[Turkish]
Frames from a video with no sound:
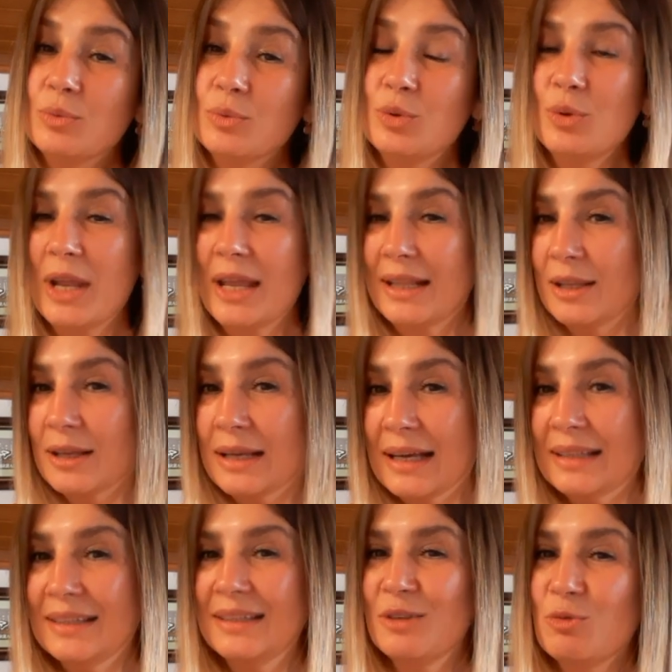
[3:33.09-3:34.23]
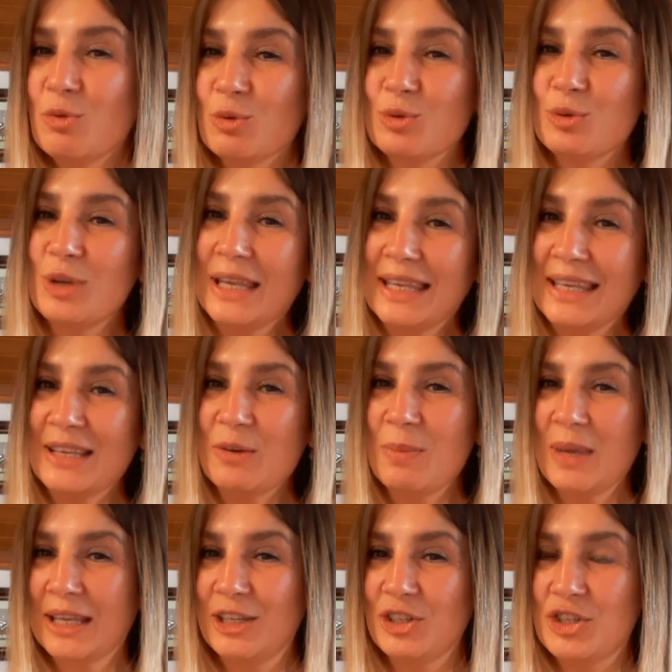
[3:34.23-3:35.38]
sürekli kadının gözüne
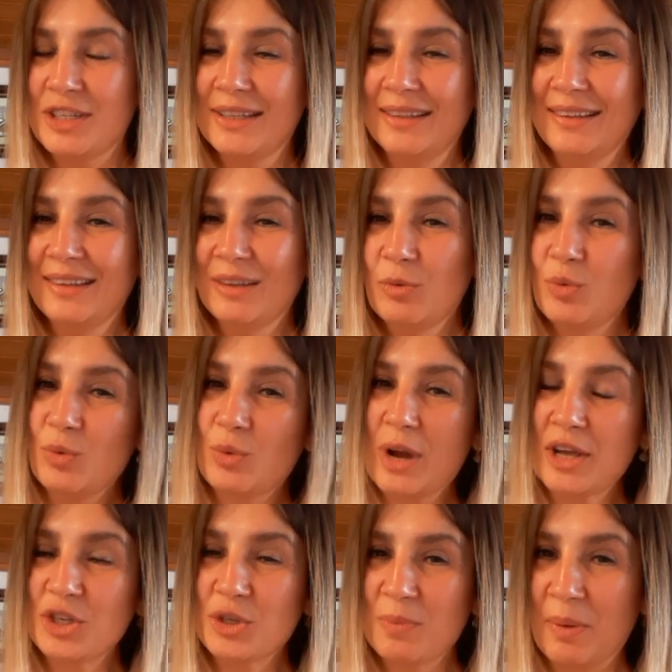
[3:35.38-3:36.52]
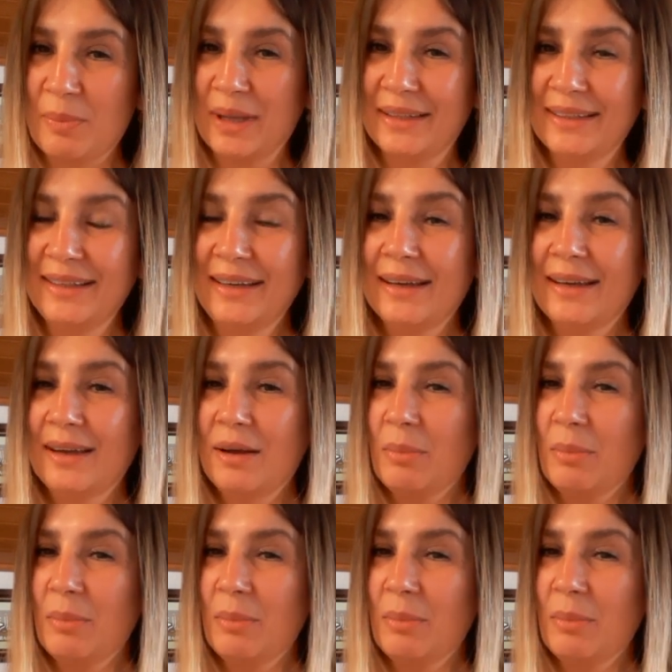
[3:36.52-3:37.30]
girmek için uğraşmamalı.